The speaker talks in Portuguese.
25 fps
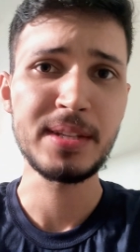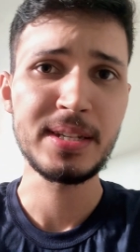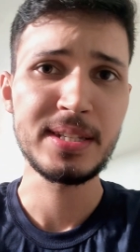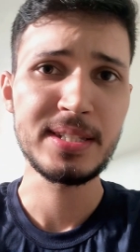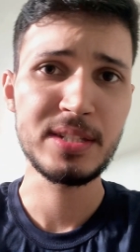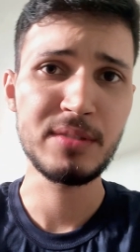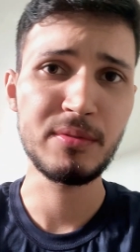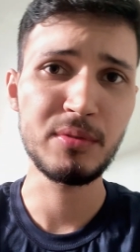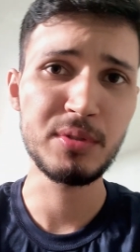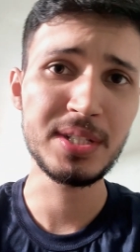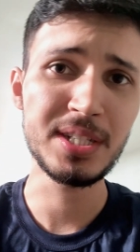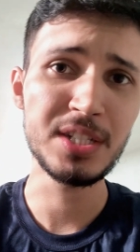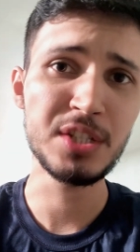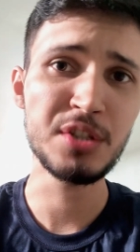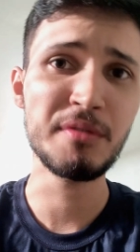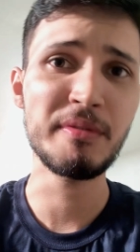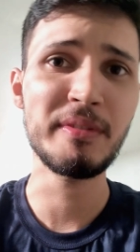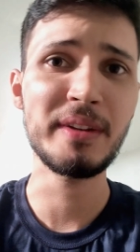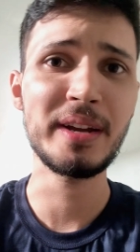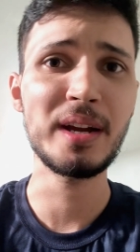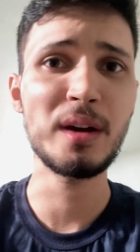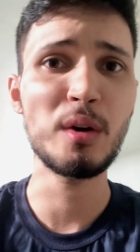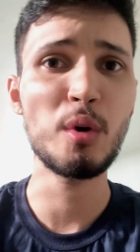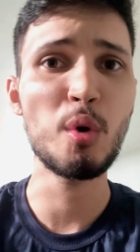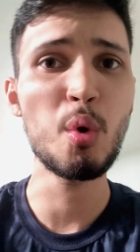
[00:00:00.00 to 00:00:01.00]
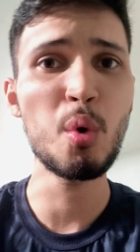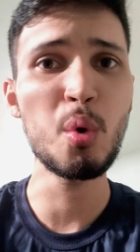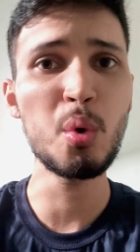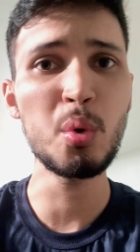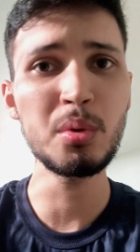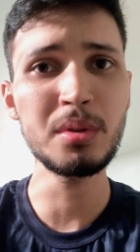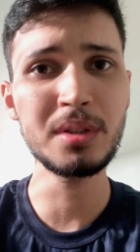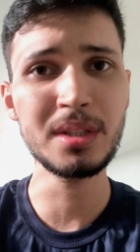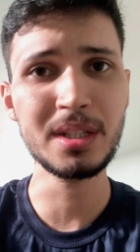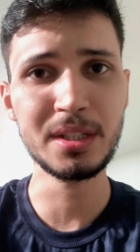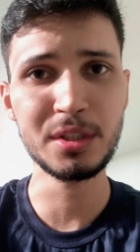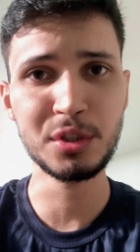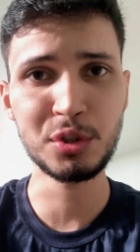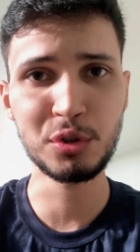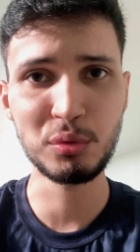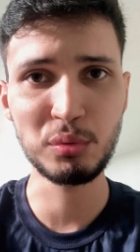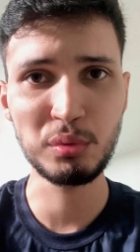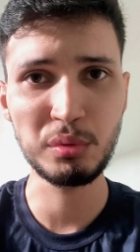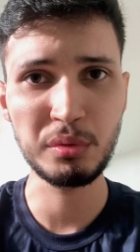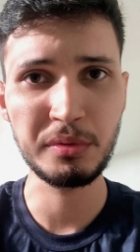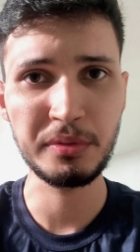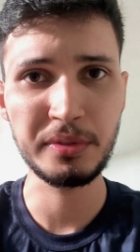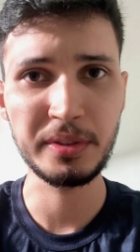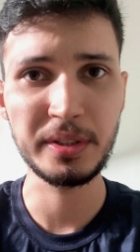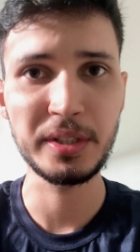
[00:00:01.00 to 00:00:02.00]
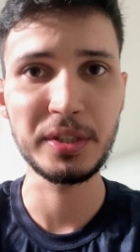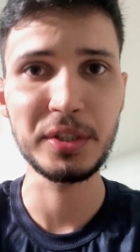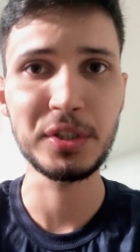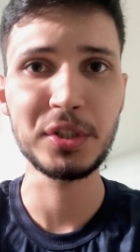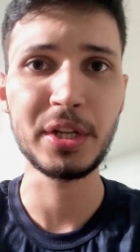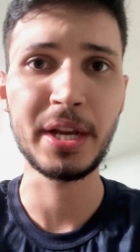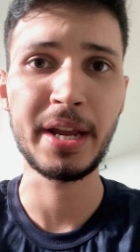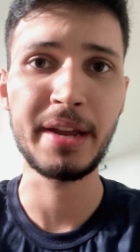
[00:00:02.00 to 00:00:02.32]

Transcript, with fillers: se você tiver outras dúvidas